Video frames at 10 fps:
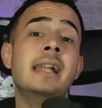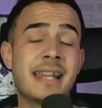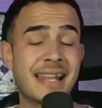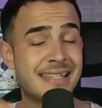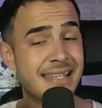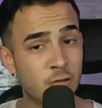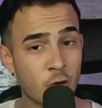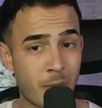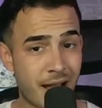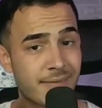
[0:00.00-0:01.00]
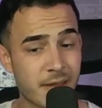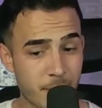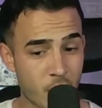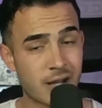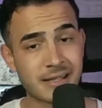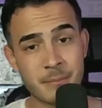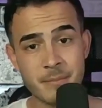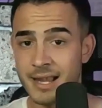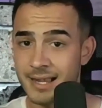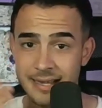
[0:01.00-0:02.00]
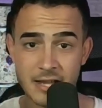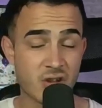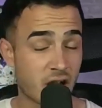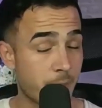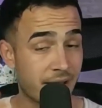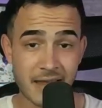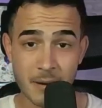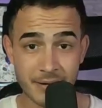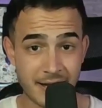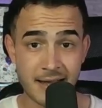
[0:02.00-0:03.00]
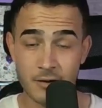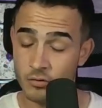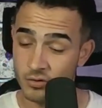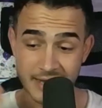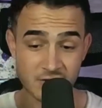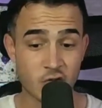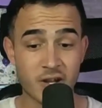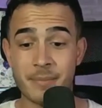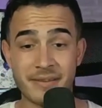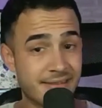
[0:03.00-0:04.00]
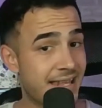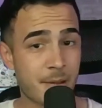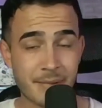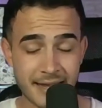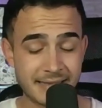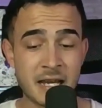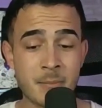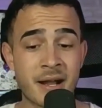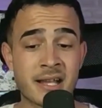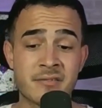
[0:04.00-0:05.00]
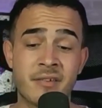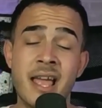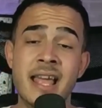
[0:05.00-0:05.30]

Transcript: tiene cierto margen de mejora también en caso de que pierda la pelea o en caso de que perdiera la pelea ante Islam Makachev,